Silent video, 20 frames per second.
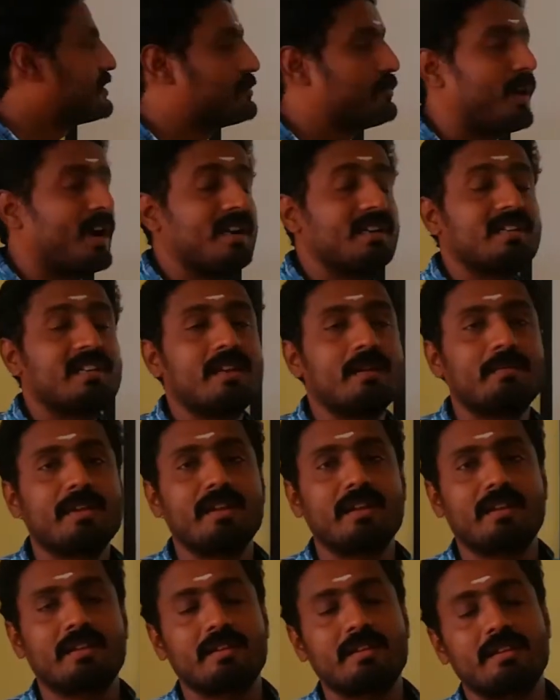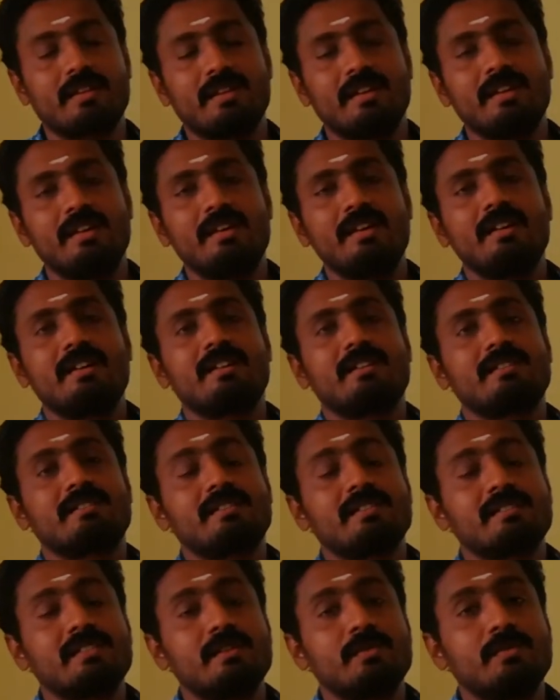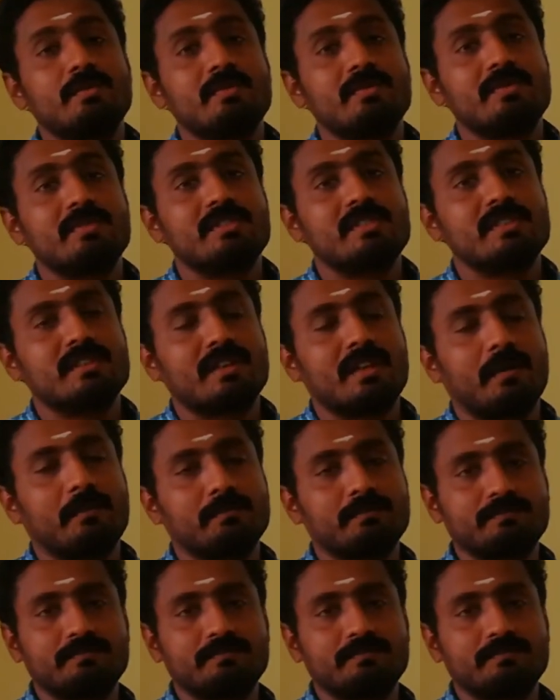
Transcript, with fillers: ஸ்மால் டி அப்படிங்கிறது ரிசசிவ் ஜீனாம்